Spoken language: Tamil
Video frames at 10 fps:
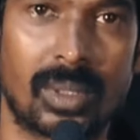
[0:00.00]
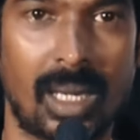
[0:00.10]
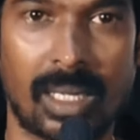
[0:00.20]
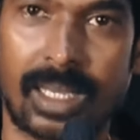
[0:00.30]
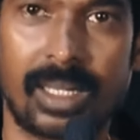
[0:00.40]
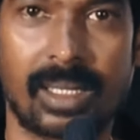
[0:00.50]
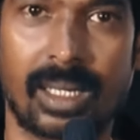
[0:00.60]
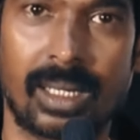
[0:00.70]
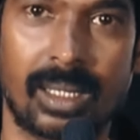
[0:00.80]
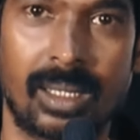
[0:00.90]
நான்
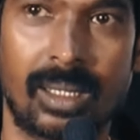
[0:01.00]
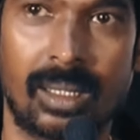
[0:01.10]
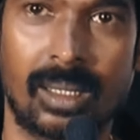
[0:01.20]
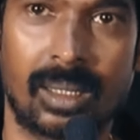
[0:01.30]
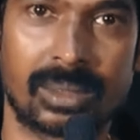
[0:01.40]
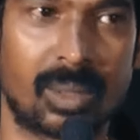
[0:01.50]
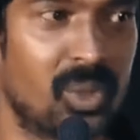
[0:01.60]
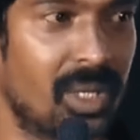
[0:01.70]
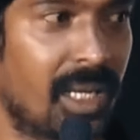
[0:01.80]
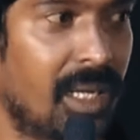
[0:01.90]
கேட்டேன்
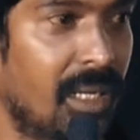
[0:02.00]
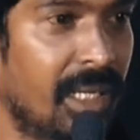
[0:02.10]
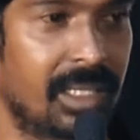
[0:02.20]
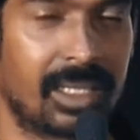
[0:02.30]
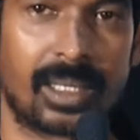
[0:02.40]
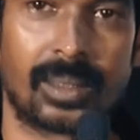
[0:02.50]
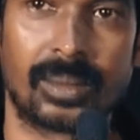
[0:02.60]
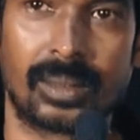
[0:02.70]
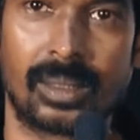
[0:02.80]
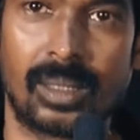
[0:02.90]
சமுதிரகண்ணன் கிட்டே
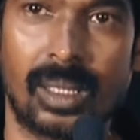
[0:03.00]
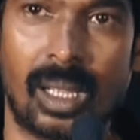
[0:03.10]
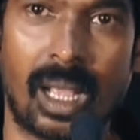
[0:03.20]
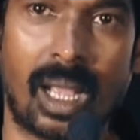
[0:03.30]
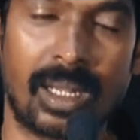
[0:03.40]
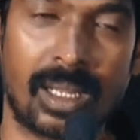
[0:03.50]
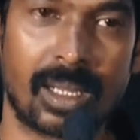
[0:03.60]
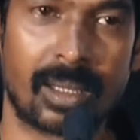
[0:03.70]
அண்ணே